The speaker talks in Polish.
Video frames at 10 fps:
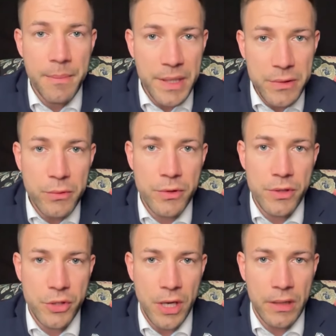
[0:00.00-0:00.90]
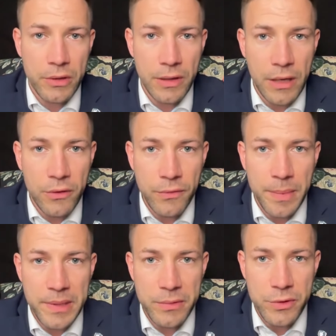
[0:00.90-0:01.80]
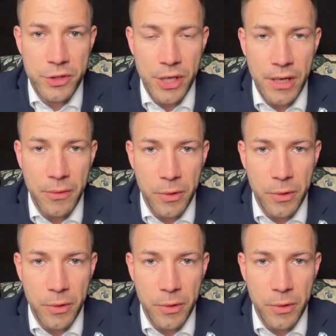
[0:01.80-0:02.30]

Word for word: bez użycia dolarów, bez użycia